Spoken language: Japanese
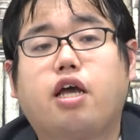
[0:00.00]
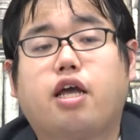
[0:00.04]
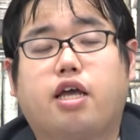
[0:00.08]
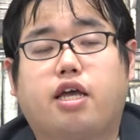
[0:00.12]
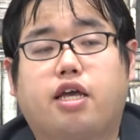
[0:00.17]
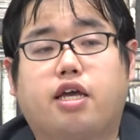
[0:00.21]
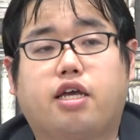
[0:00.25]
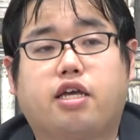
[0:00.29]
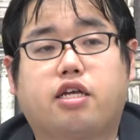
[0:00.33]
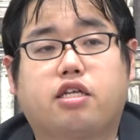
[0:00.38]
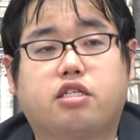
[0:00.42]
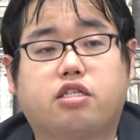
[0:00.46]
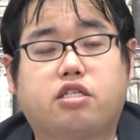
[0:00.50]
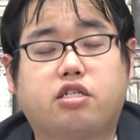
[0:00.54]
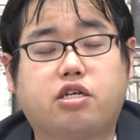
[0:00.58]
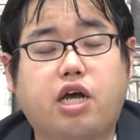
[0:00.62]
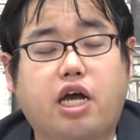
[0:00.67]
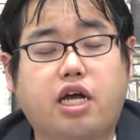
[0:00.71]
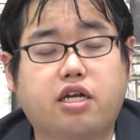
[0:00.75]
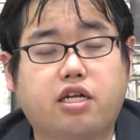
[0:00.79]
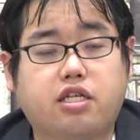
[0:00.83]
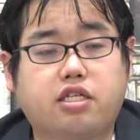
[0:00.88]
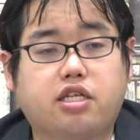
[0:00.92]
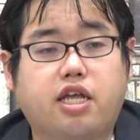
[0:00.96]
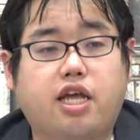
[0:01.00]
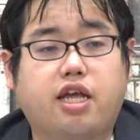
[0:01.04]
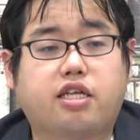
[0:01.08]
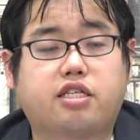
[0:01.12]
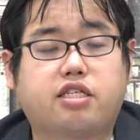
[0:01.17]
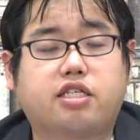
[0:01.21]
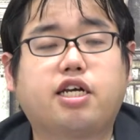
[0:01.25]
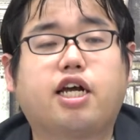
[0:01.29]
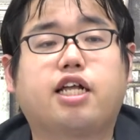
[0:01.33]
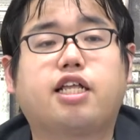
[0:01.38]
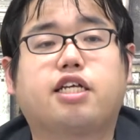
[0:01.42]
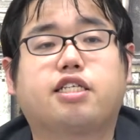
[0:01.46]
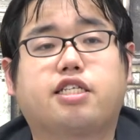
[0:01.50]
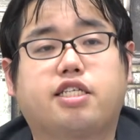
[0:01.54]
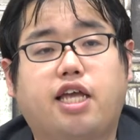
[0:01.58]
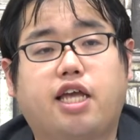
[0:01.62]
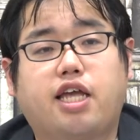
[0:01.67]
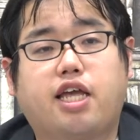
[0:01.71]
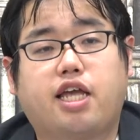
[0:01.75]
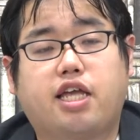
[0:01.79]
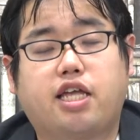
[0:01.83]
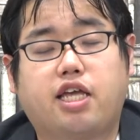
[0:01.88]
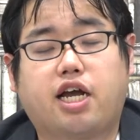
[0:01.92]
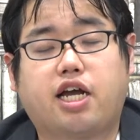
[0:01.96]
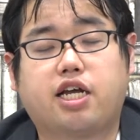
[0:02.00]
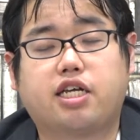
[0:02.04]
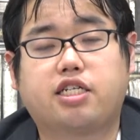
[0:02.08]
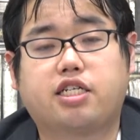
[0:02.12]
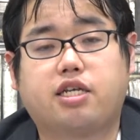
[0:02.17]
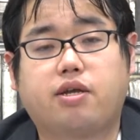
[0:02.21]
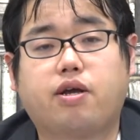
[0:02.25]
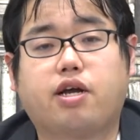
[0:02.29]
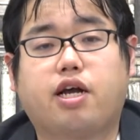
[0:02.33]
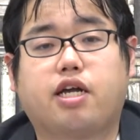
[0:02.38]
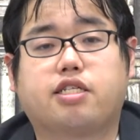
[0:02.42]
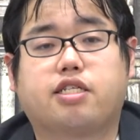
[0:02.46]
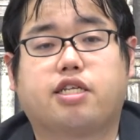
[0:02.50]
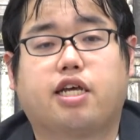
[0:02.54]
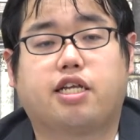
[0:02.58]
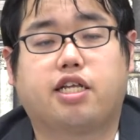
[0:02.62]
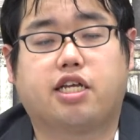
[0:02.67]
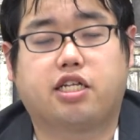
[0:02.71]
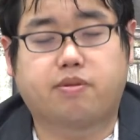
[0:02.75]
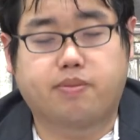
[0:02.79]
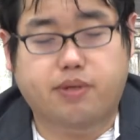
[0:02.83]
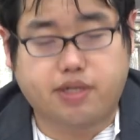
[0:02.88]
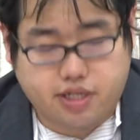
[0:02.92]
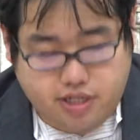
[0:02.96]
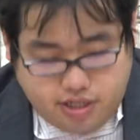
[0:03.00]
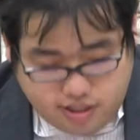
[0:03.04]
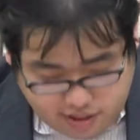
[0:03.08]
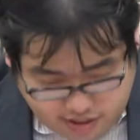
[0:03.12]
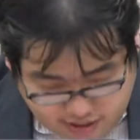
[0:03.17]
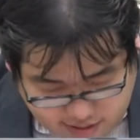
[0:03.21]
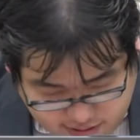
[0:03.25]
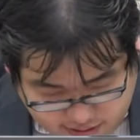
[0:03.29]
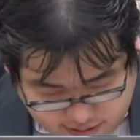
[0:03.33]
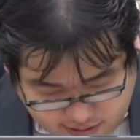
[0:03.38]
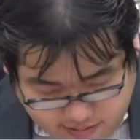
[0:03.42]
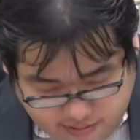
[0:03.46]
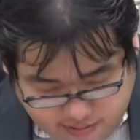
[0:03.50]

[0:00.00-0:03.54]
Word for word: えー図画、えー、図がですね、に関しては割愛いたします。